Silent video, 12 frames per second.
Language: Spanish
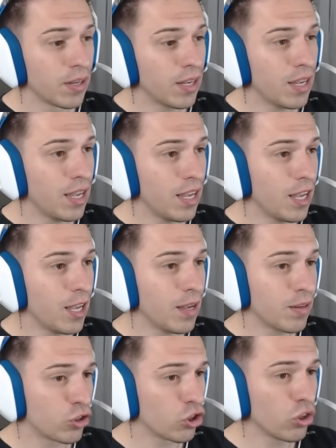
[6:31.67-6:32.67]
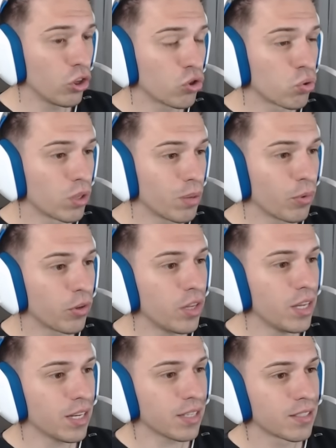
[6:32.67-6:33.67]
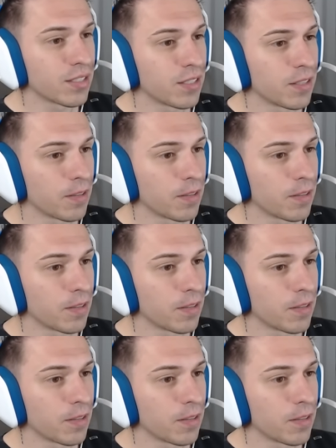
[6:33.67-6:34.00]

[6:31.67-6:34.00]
eh, son de los últimos días.